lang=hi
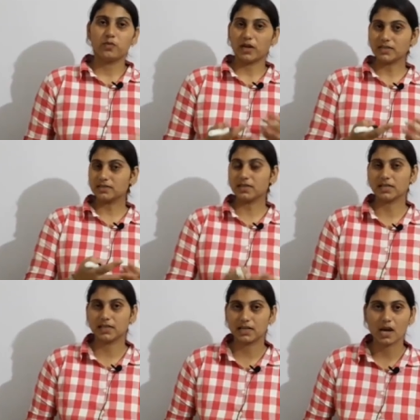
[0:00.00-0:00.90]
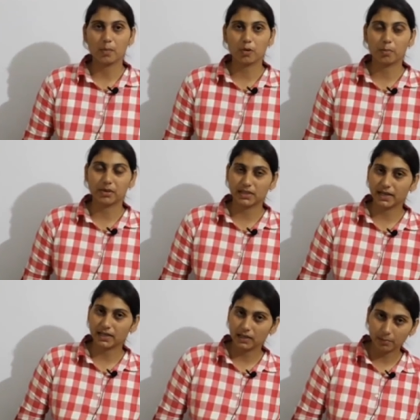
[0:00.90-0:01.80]
फ्रेंड्स जैसे कि आपको
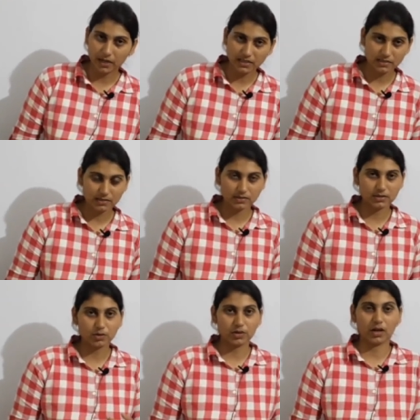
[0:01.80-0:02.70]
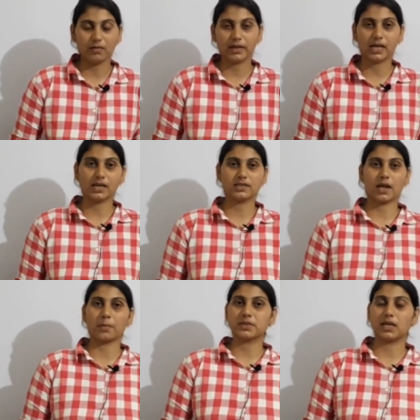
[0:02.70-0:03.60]
पता है कि हम एचएसएससी और रेलवे के
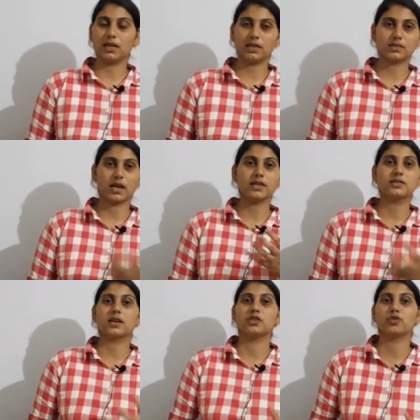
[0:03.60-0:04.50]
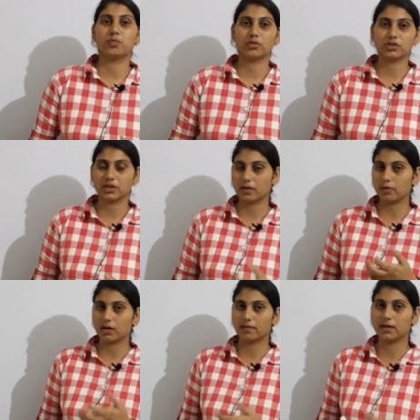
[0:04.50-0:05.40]
एग्ज़ाम्स के लिए साइंस का जो पोर्शन है
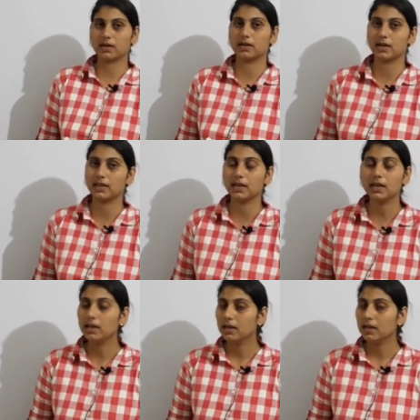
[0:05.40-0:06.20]
वो कवर कर रहे थे